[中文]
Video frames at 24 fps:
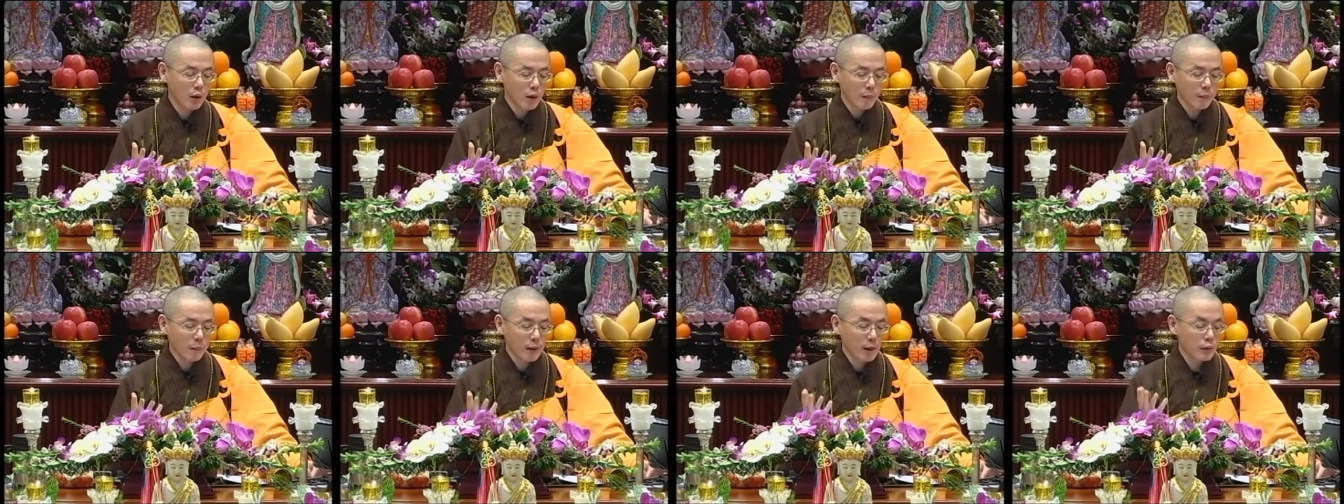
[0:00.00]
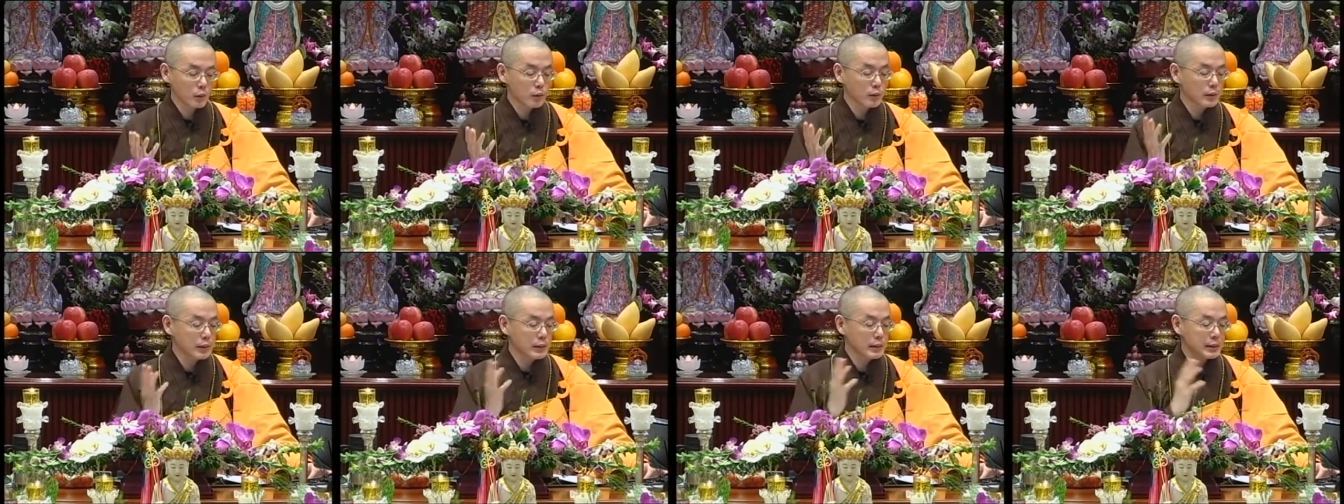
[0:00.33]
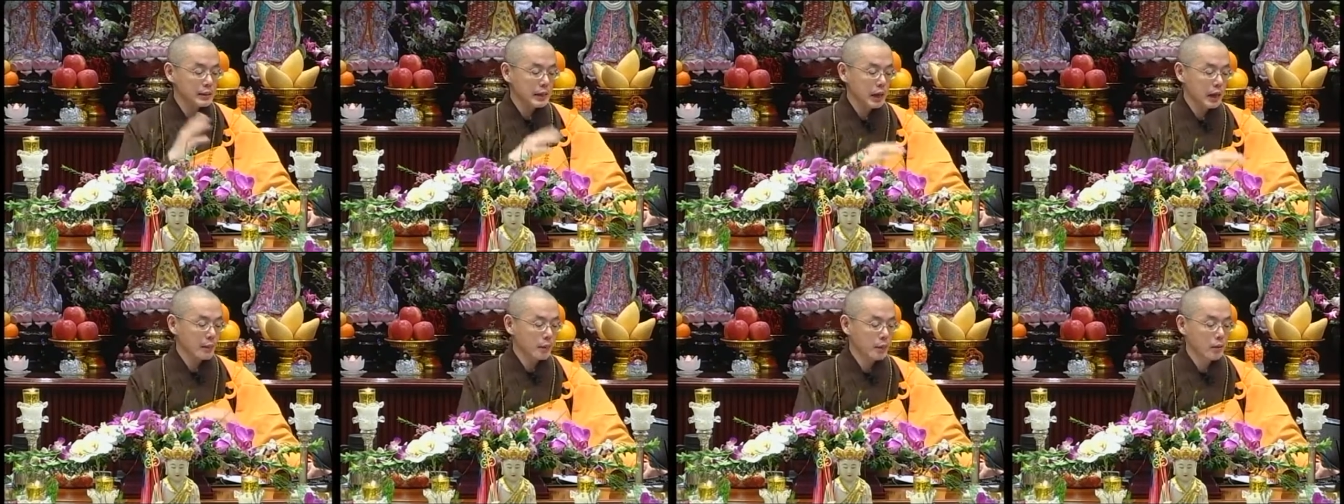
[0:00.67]
不要说新
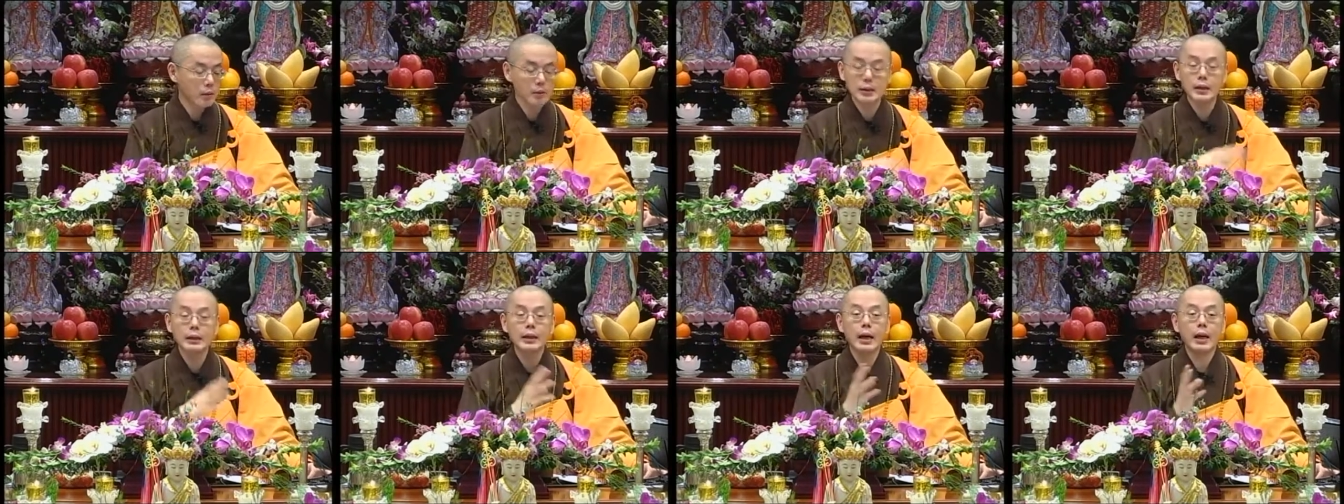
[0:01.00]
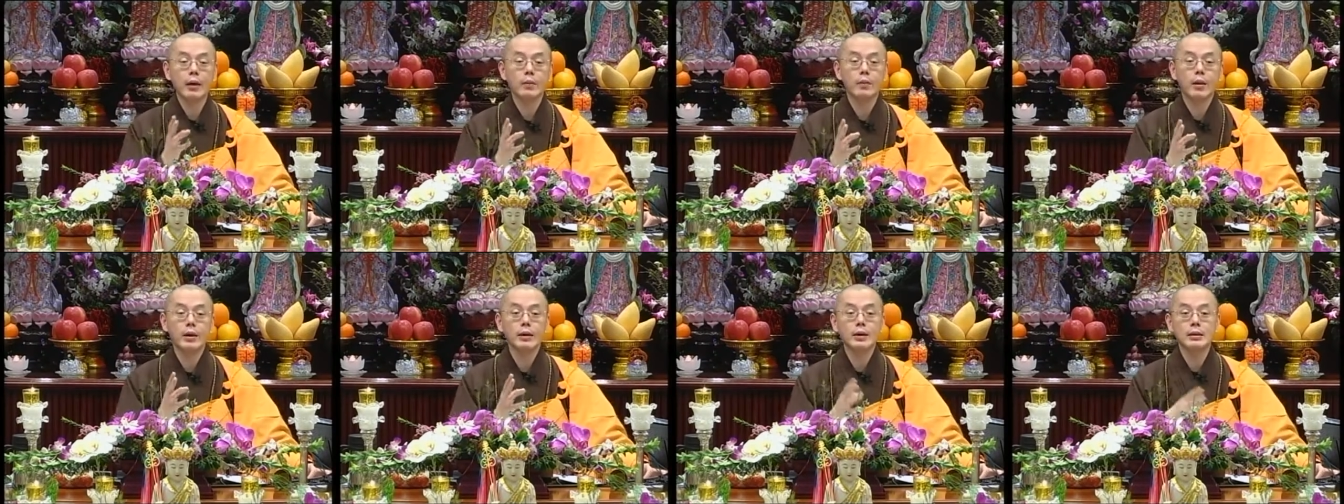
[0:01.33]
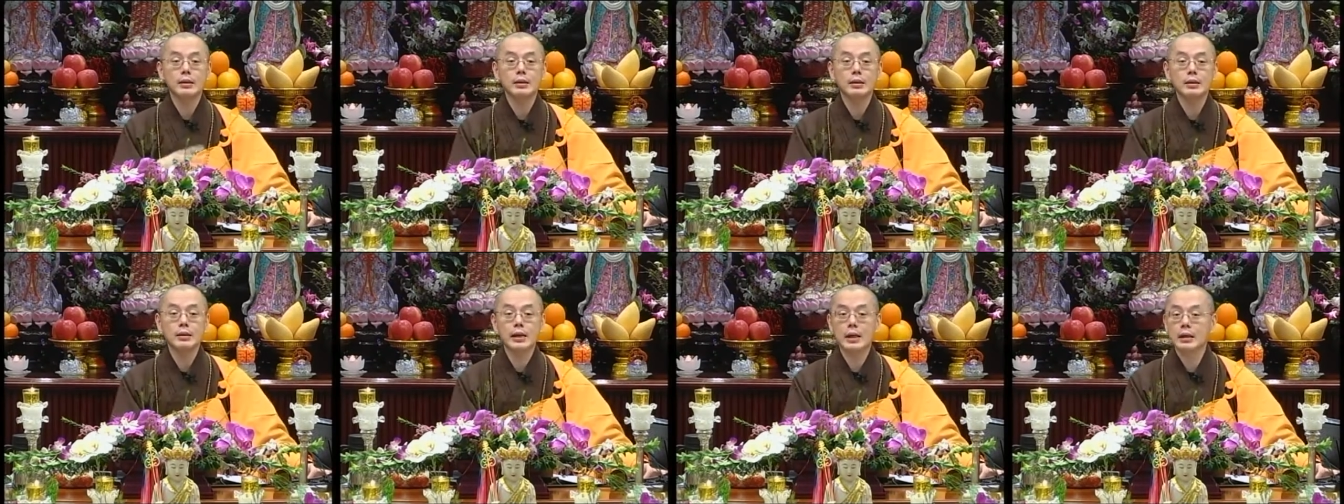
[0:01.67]
加坡，在台湾也
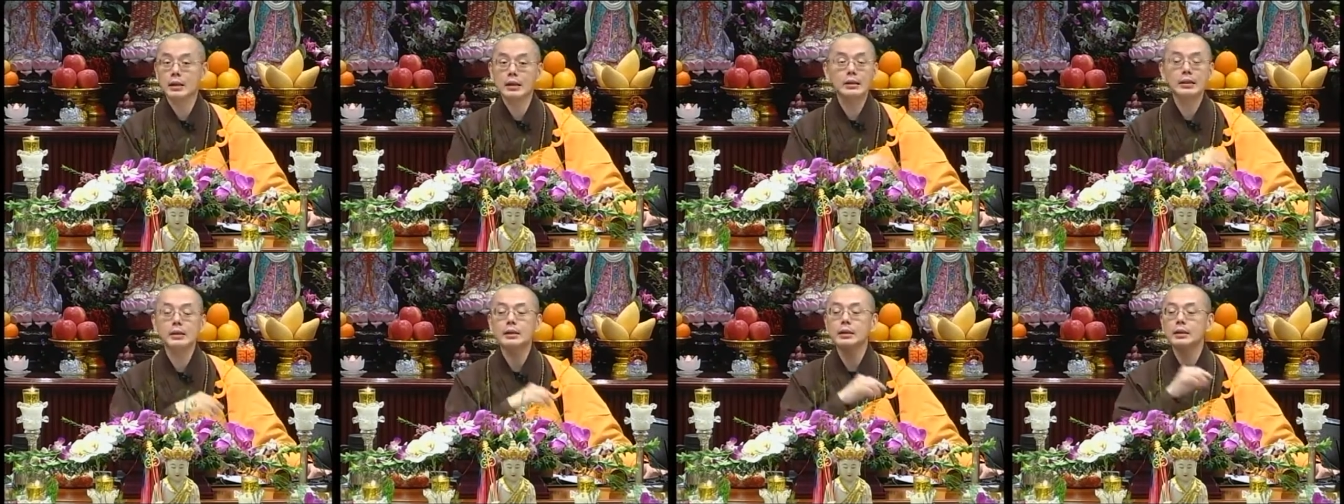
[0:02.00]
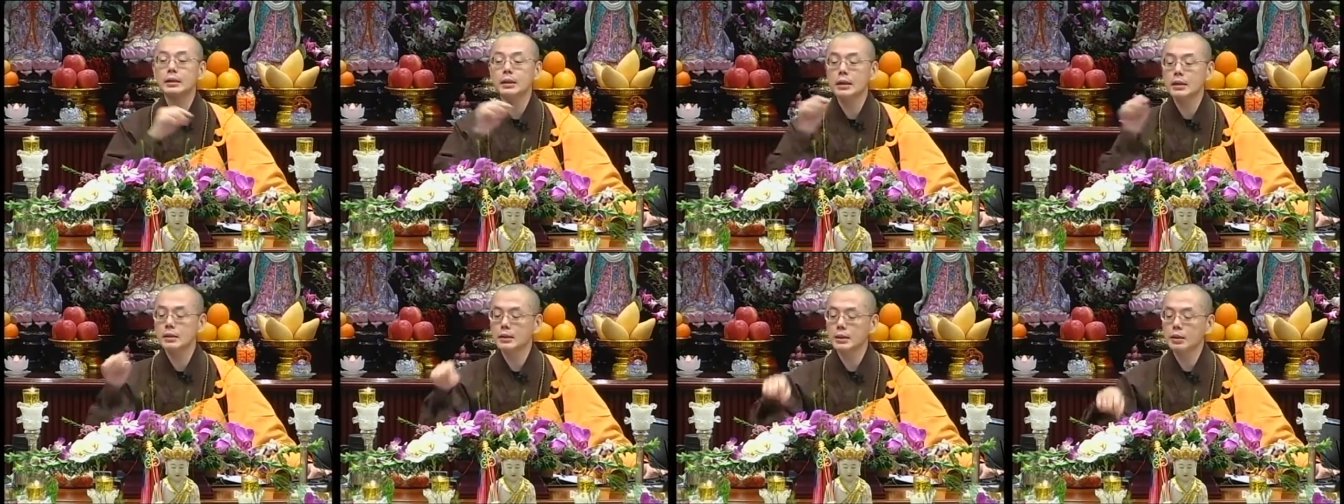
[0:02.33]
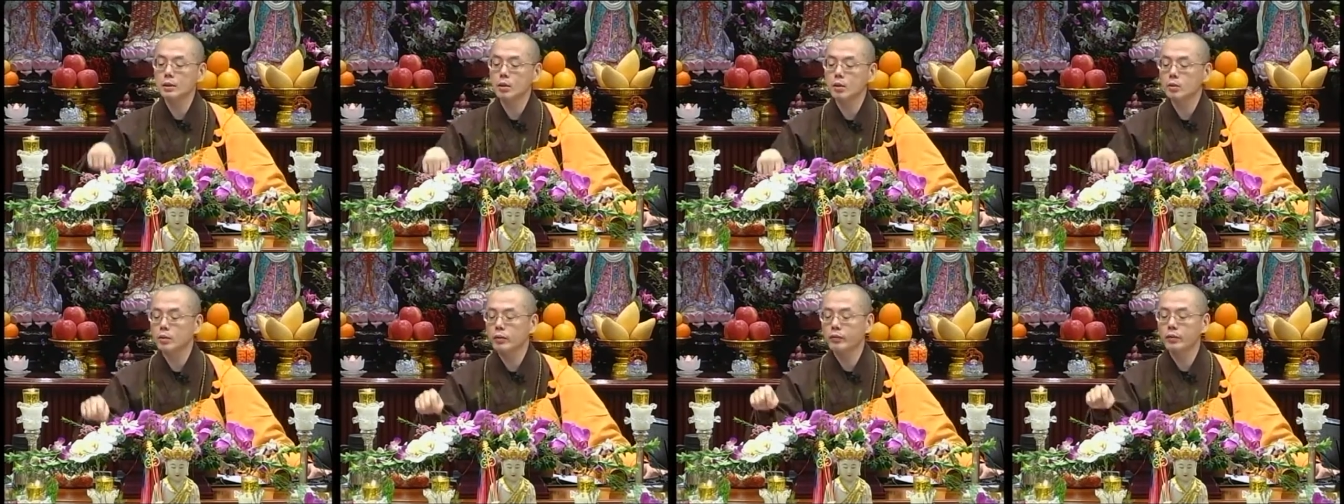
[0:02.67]
是这样，你真正登记
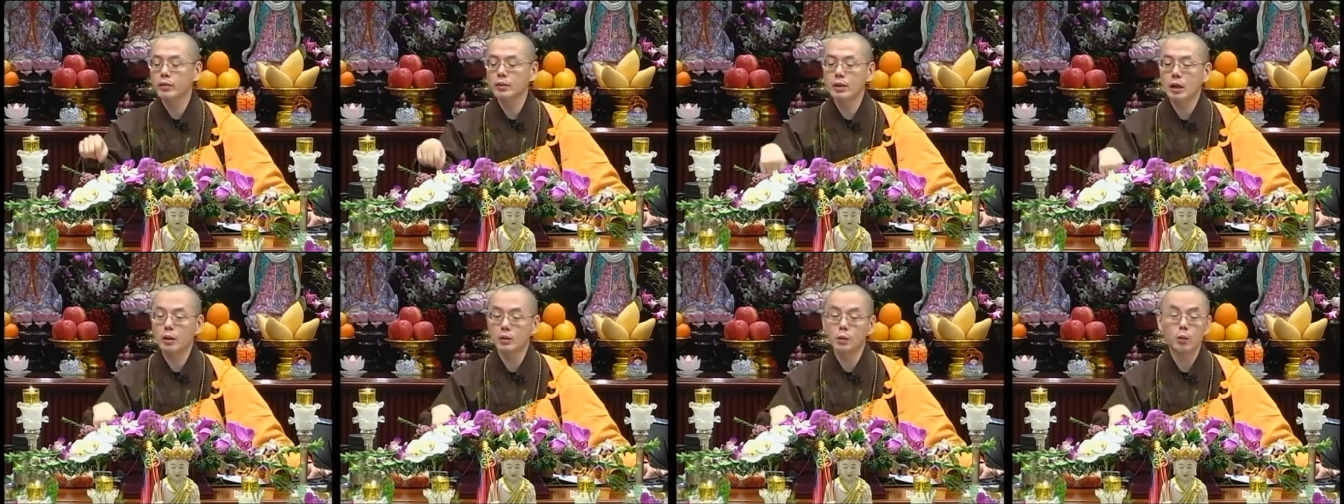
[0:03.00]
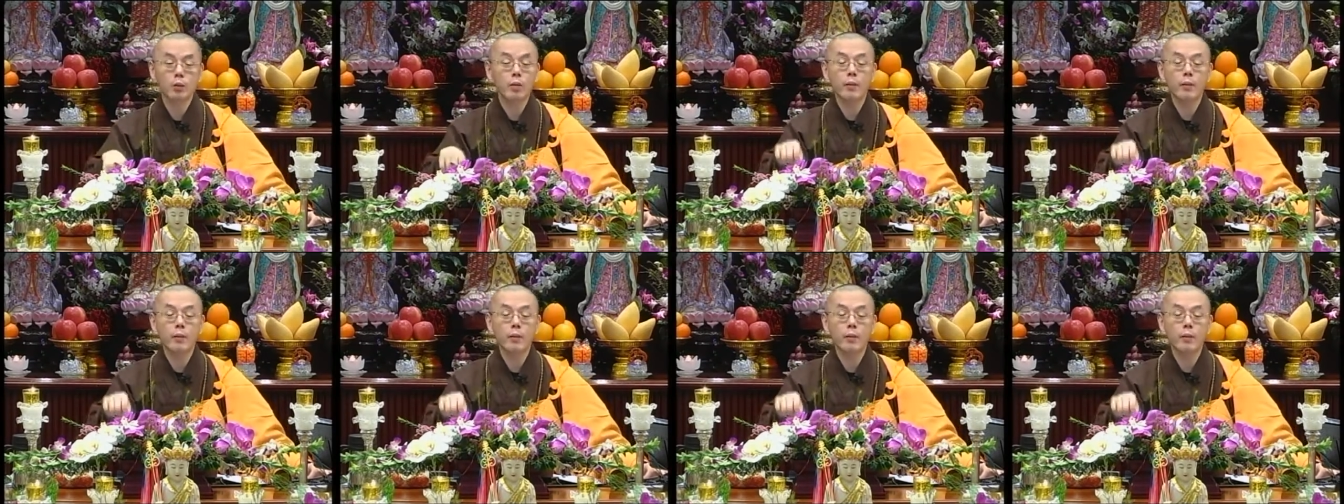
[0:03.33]
都是佛教徒，